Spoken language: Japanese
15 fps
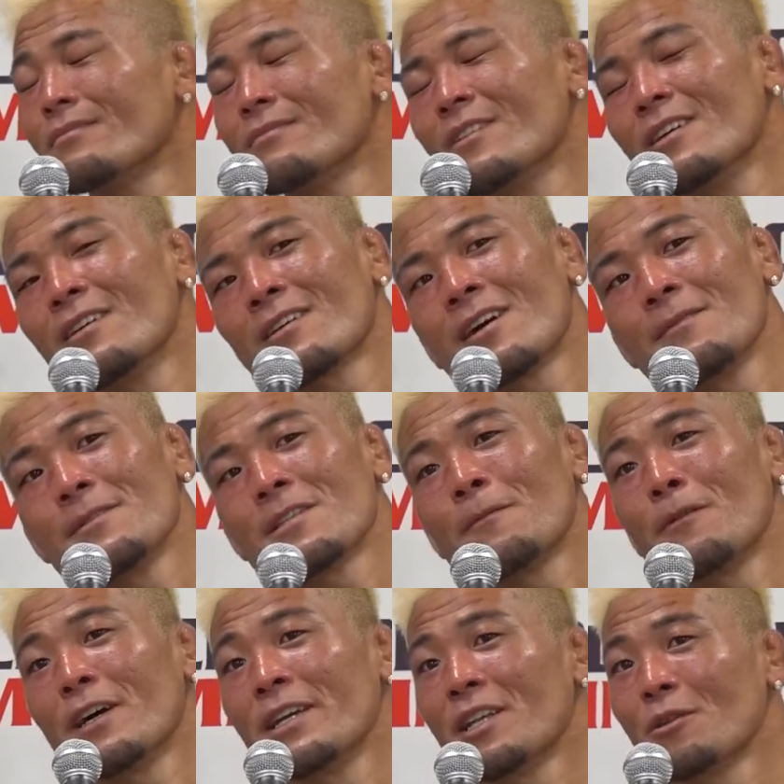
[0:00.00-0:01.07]
まあ、神
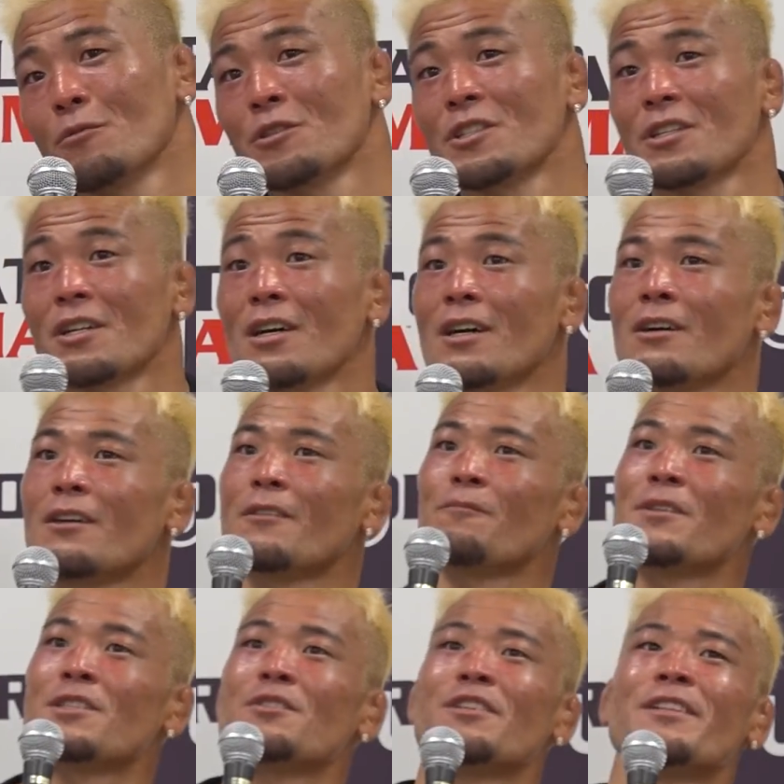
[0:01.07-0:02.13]
様がいたとしたら
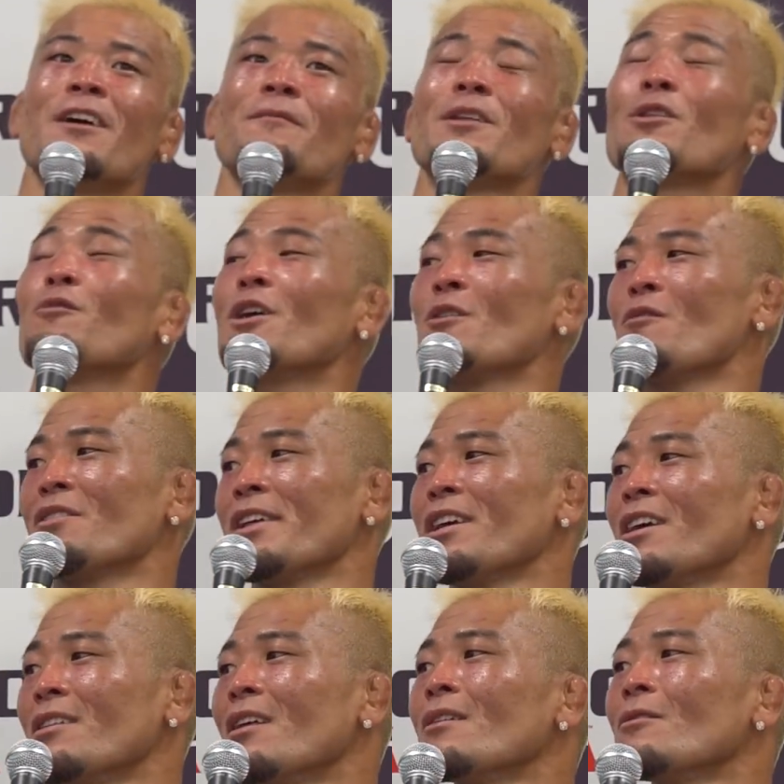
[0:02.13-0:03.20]
別にダメとは言わな
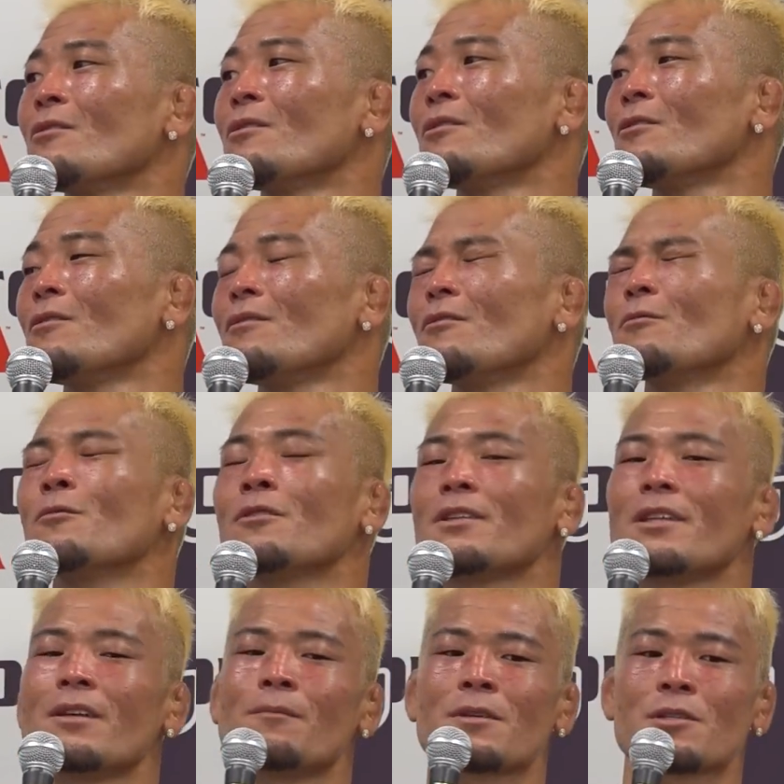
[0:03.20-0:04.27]
いかなって思っ
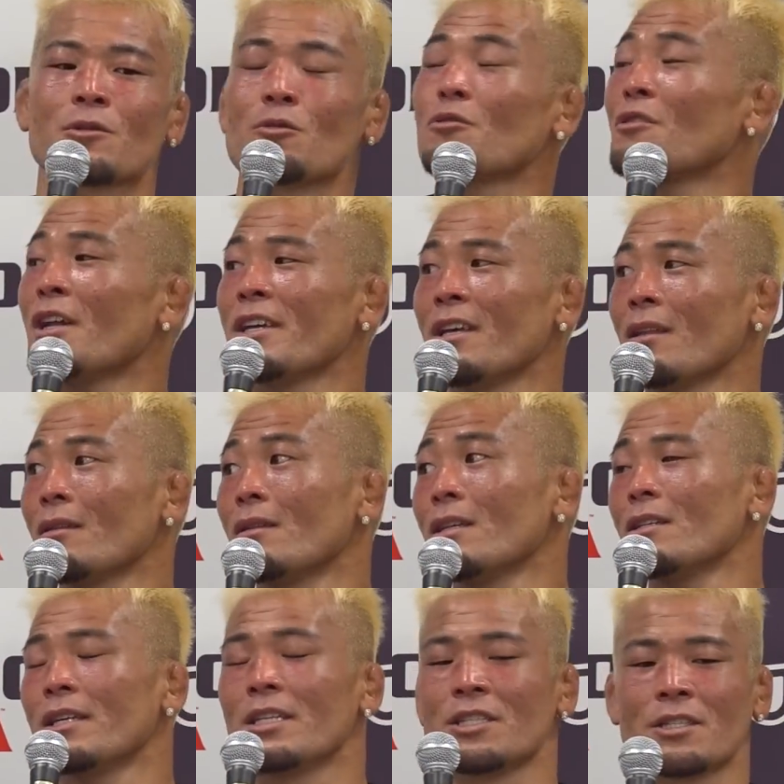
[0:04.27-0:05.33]
て、まあ、そのぐらいやって
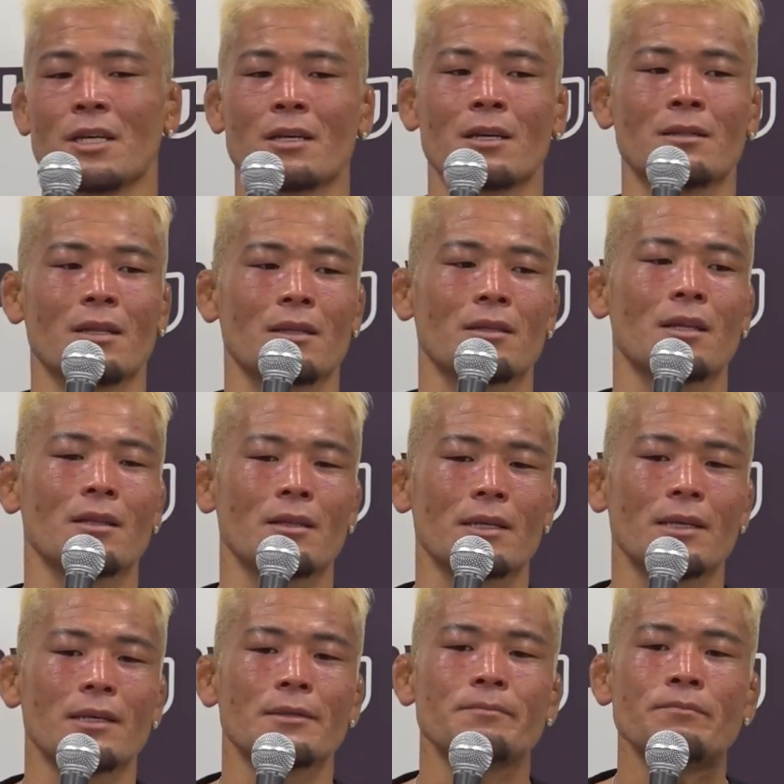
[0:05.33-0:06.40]
きた1年間だったん
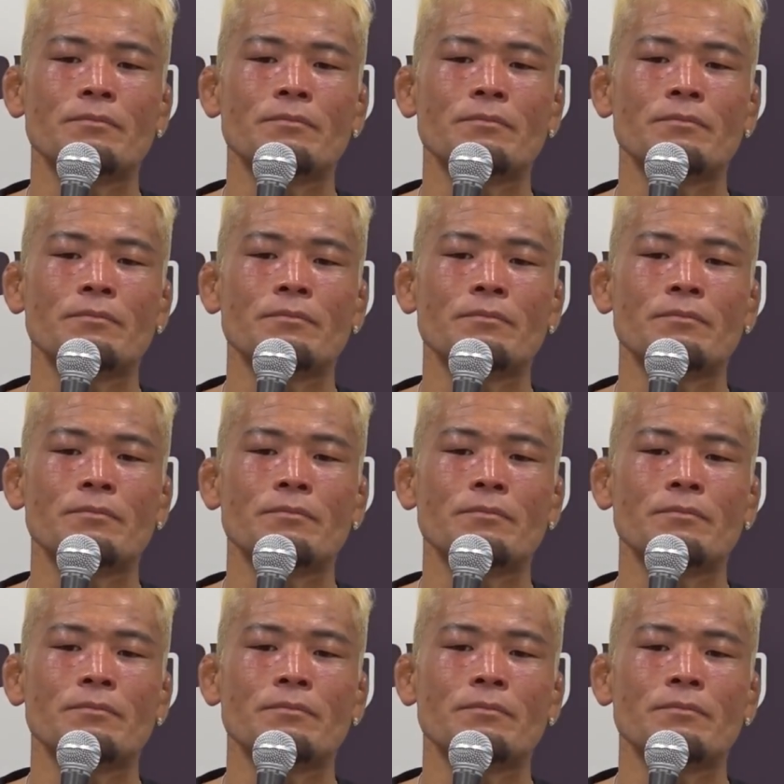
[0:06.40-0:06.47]
で、